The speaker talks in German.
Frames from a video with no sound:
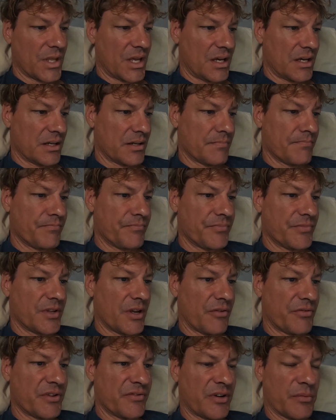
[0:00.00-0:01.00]

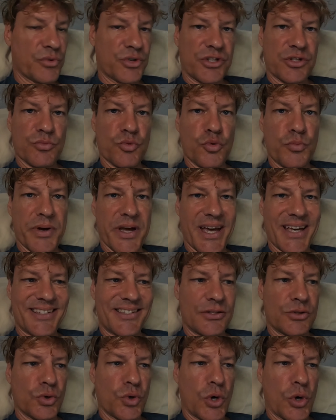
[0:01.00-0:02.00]
Ähm, auf jeden Fall muss ich zum
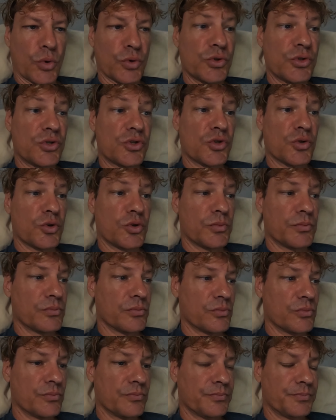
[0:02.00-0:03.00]
UPS-Store und
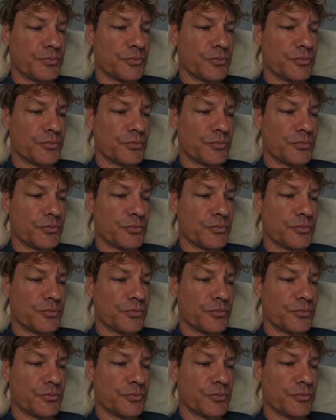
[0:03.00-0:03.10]
zum